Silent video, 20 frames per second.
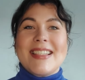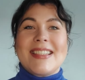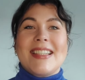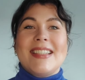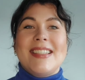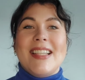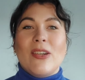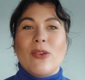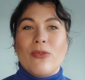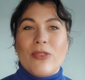Es
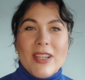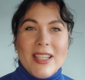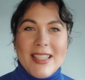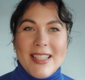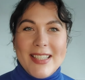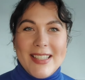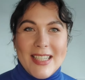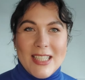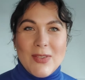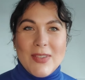ist ja nur
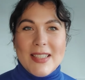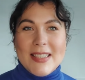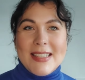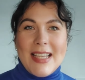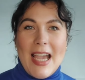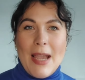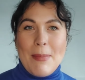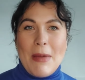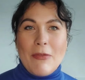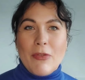wichtig, dass wir das
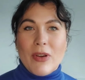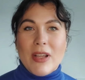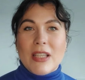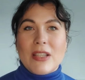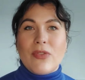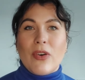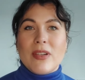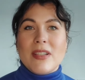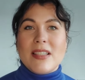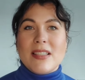einmal
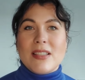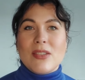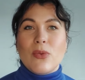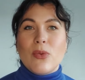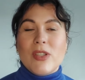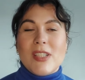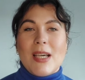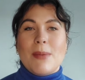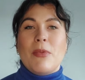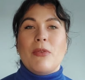wirklich von diesem
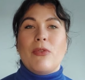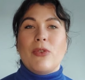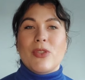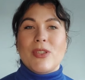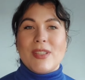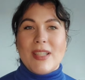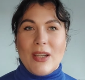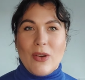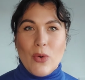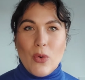
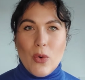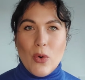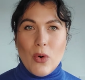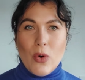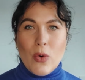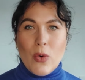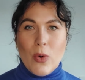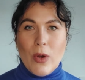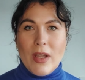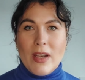Unterbewusstsein
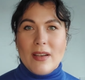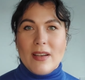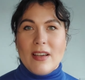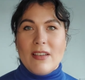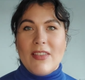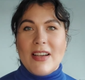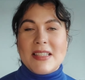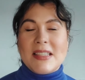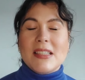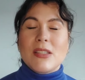hochholen,
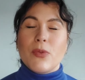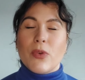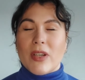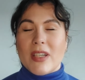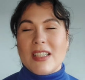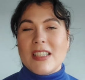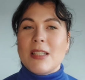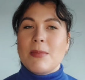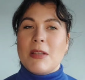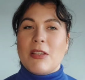ne? weil es ist
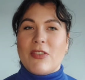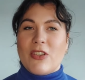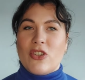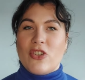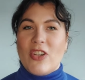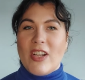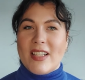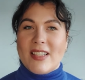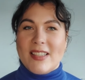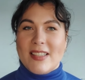wirklich ziemlich
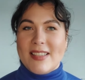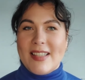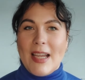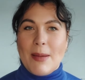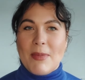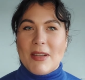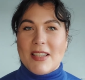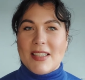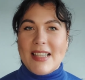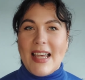versteckt. Sie
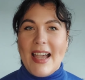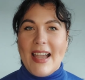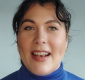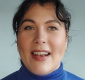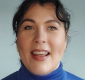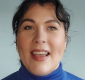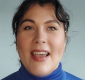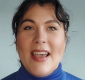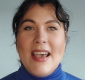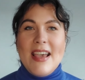zeigen mir das
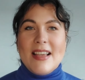an.